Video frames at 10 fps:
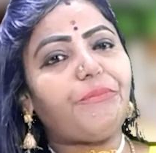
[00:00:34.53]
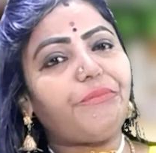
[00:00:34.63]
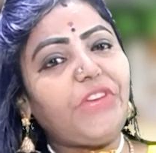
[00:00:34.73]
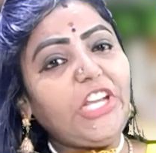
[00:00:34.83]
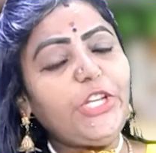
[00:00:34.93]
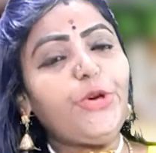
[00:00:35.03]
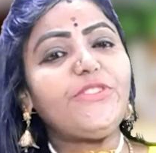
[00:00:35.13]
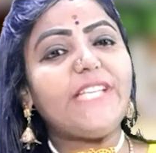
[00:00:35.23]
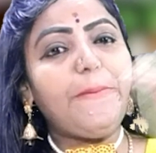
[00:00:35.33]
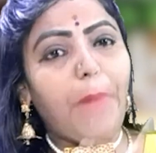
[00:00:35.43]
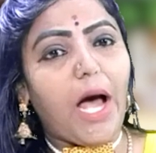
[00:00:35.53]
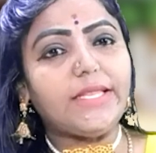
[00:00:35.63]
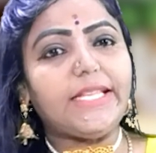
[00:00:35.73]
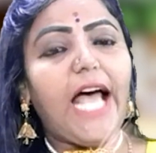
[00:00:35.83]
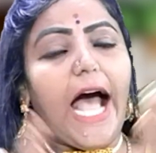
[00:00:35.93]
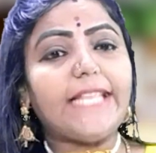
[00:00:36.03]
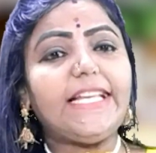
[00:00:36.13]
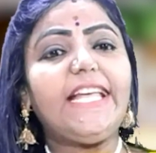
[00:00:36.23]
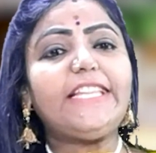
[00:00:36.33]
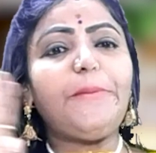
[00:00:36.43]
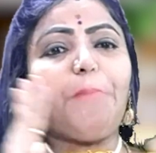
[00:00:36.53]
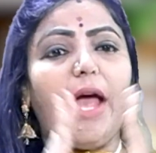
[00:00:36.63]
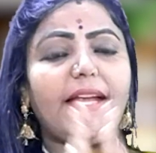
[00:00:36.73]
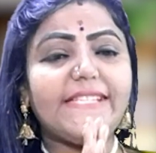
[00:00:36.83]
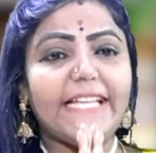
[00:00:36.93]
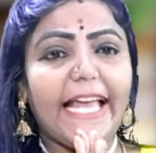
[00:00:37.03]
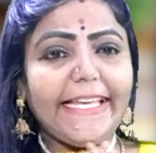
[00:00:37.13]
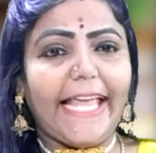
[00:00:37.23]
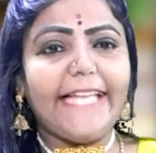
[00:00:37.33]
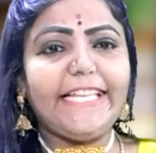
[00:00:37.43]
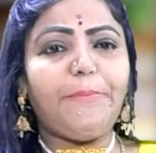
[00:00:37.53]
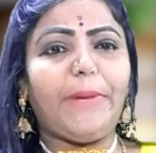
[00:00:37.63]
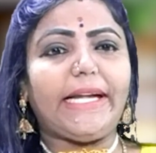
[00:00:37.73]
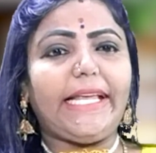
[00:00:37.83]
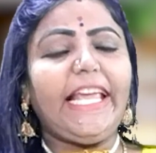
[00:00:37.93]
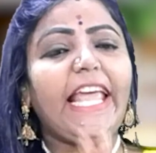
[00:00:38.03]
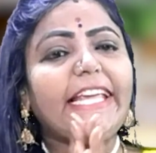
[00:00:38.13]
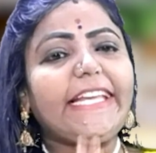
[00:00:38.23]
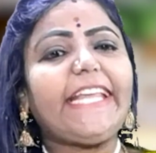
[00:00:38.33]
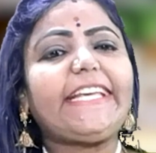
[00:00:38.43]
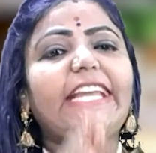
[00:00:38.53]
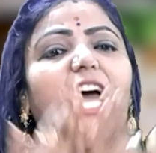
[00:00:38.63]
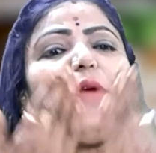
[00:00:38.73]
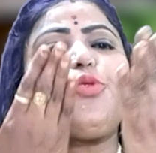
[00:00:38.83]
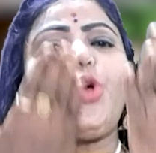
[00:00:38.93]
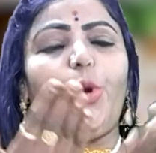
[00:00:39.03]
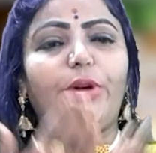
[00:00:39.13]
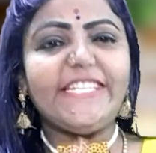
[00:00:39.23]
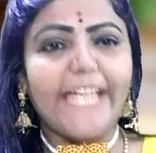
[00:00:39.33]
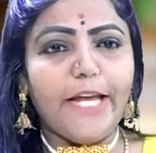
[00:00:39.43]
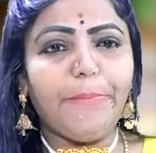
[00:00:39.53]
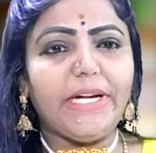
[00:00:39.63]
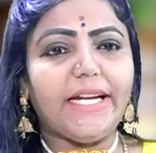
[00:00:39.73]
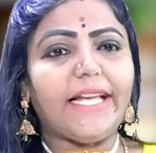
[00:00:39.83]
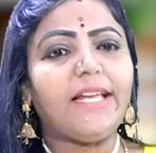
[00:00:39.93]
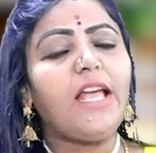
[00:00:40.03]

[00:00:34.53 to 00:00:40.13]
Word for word: வீடியோஸை பார்த்து அதுல இருந்து பாயிண்ட்ஸ் எல்லாம் கேதர் பண்ணி இன்னைக்கு நான் உங்களோட ஷேர் பண்றேன்